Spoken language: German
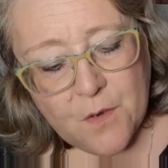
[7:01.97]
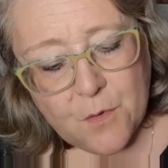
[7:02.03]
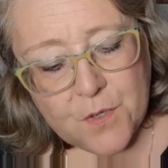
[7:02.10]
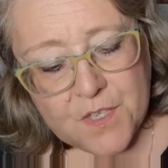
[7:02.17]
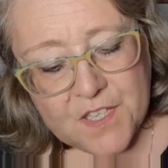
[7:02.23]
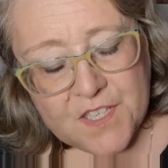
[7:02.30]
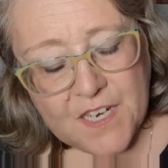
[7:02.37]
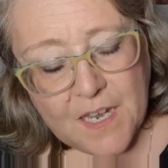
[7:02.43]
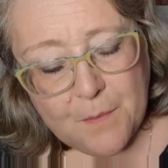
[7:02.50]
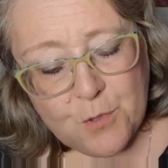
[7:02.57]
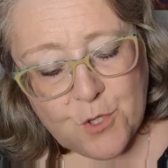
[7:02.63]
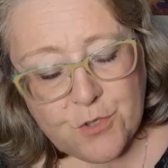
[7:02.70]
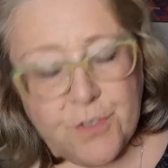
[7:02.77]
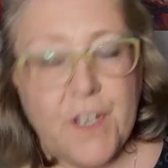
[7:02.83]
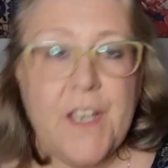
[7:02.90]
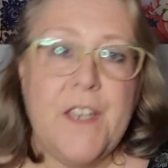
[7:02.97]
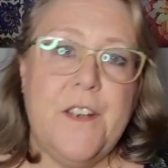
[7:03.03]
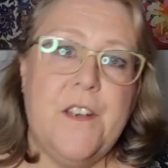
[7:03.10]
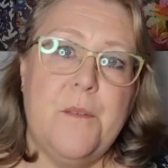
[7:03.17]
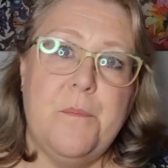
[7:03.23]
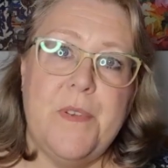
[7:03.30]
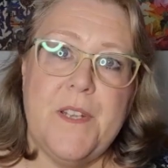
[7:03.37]
Und ich habe schon
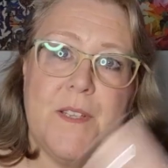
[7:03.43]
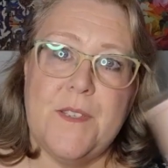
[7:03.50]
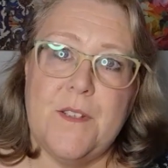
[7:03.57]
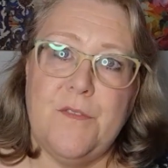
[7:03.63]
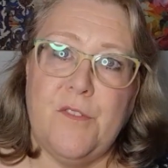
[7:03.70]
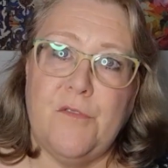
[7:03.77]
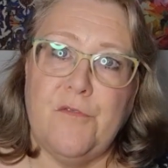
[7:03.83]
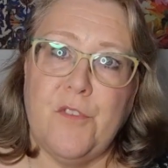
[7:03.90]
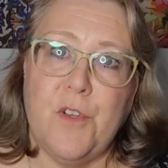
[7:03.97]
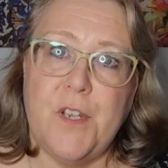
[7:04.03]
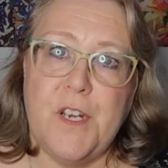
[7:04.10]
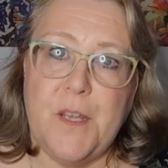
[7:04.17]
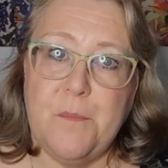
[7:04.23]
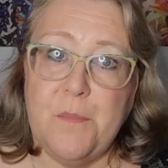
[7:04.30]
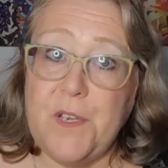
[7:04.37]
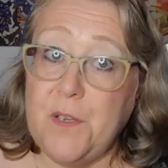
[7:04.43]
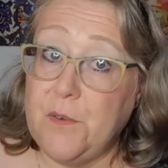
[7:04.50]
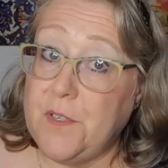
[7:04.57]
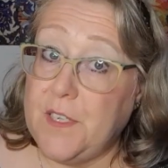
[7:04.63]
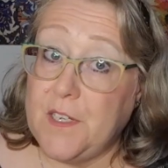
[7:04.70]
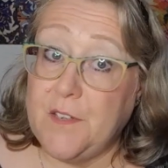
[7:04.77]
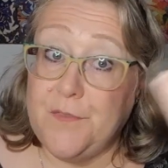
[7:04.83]
einen Pinsel von Fräulein B
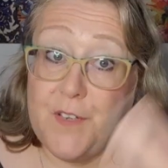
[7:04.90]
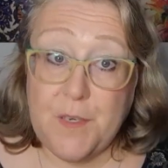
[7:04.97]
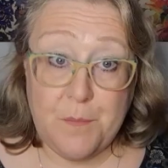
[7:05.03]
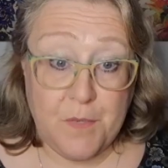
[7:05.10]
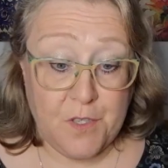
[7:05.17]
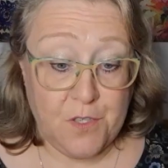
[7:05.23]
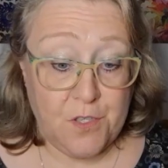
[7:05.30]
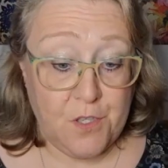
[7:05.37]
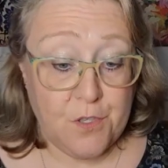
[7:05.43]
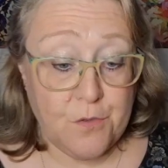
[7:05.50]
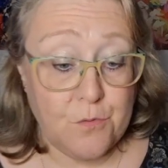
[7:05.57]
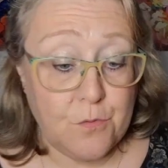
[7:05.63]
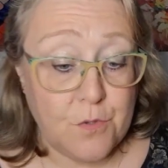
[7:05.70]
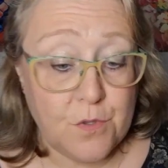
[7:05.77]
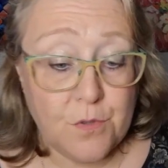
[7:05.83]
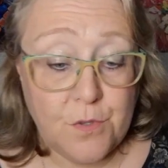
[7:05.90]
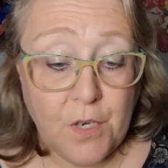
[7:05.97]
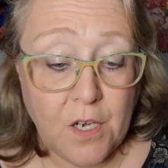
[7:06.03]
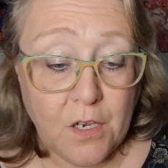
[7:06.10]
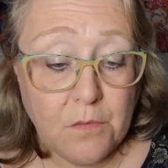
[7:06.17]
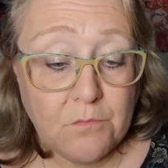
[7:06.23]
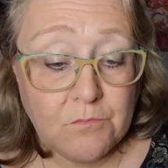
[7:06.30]
und der gefällt mir richtig gut.
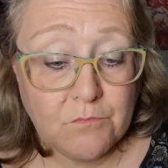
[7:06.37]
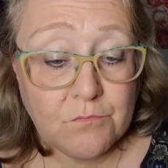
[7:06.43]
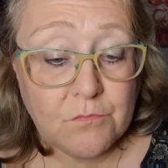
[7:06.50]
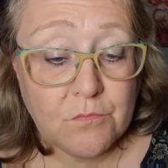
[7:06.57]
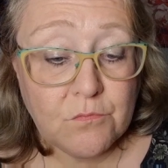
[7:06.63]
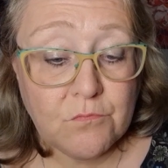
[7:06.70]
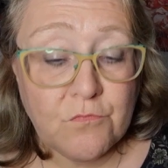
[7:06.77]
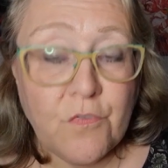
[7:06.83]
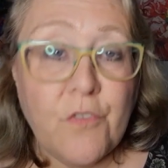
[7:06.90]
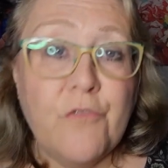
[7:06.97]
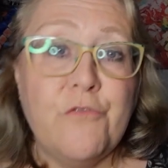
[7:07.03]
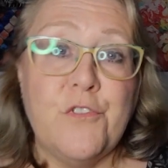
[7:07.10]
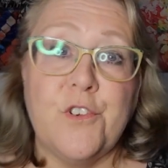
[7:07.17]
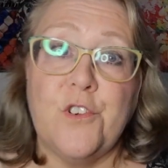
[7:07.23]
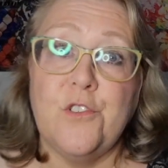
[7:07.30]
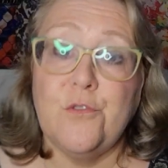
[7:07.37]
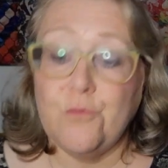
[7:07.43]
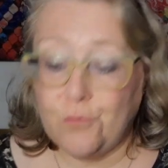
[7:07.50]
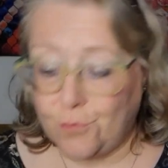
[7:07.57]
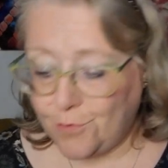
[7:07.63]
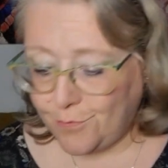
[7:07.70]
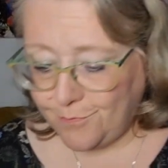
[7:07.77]
Ja, finde ich
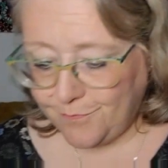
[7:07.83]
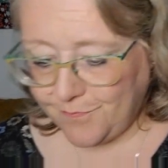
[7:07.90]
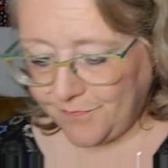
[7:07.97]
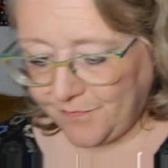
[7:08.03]
gut.